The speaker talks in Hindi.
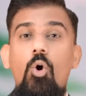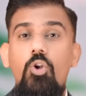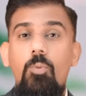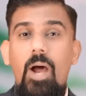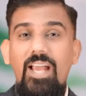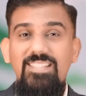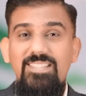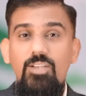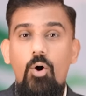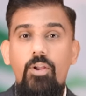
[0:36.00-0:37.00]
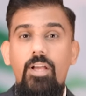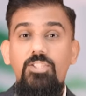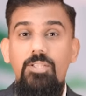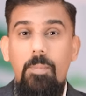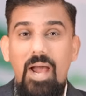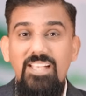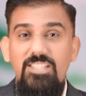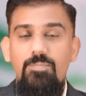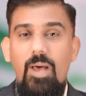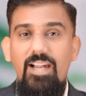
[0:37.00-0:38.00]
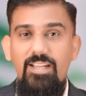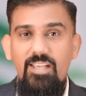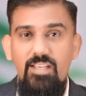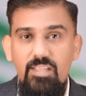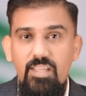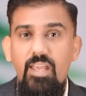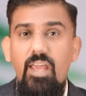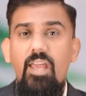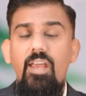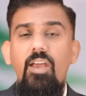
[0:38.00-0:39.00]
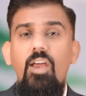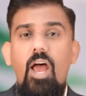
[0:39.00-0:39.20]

ऑटोमाइज और कस्टमाइज बैलेटिंग करती हैं